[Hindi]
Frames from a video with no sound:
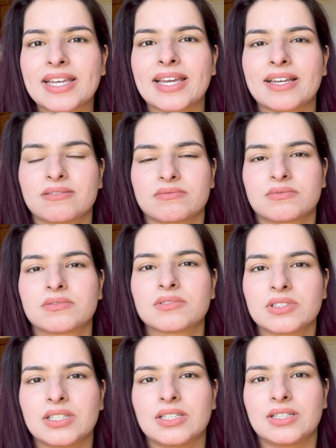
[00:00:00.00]

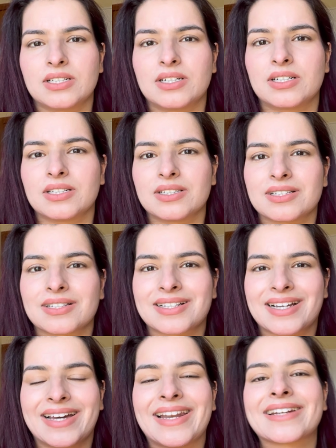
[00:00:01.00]
के
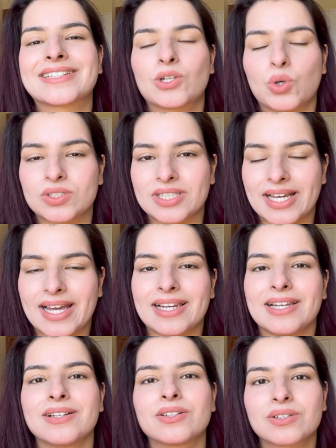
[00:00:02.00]
कनेक्टेड होते हैं
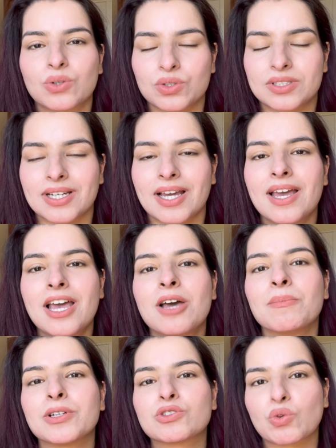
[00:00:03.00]
लिंक होते हैं
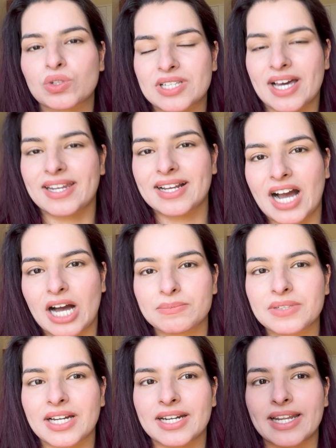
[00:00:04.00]
बस वो सारे काम
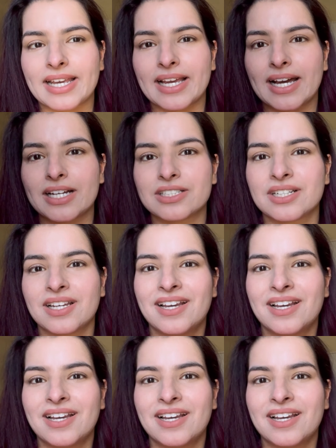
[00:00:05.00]
करने हैं आज